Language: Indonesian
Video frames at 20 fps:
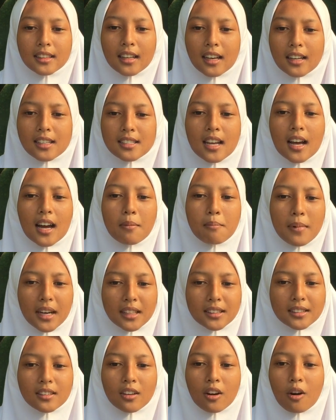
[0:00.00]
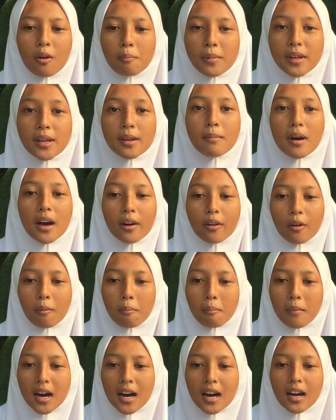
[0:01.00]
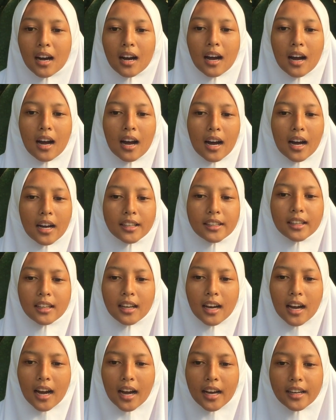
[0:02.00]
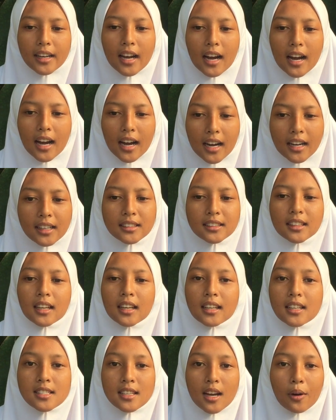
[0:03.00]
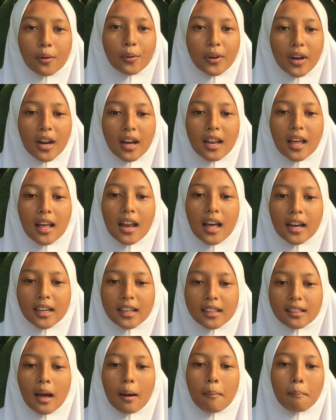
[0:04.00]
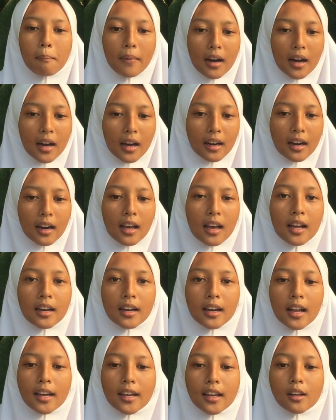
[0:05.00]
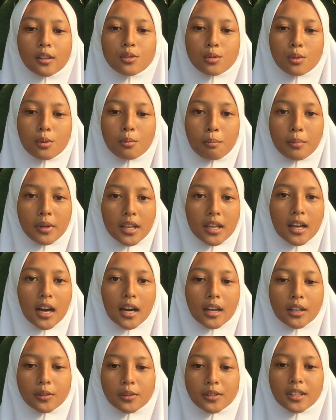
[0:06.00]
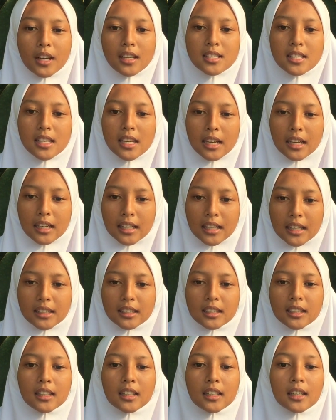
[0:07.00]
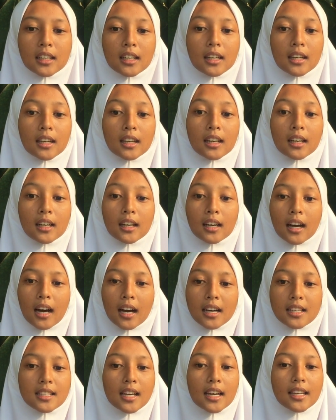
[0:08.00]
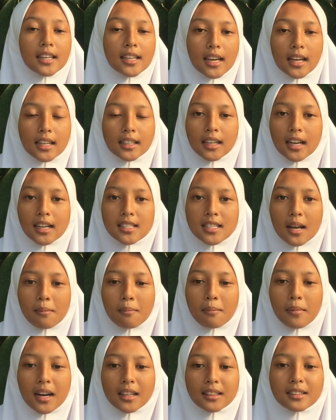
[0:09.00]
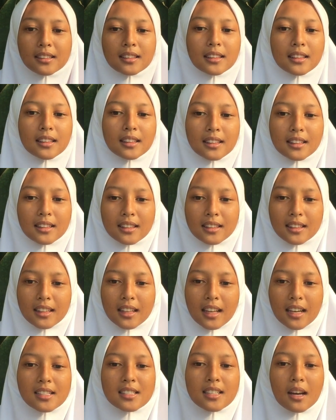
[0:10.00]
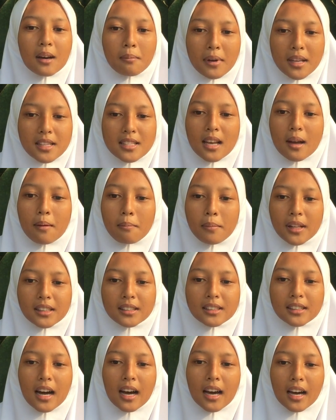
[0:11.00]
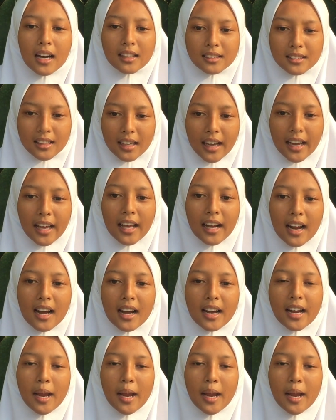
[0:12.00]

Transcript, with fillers: kasabat robih barobah kaayaan saurang lalaki tampan dayang sumbi anu nyaksikan kejadian kasabat kasabat sambil terherang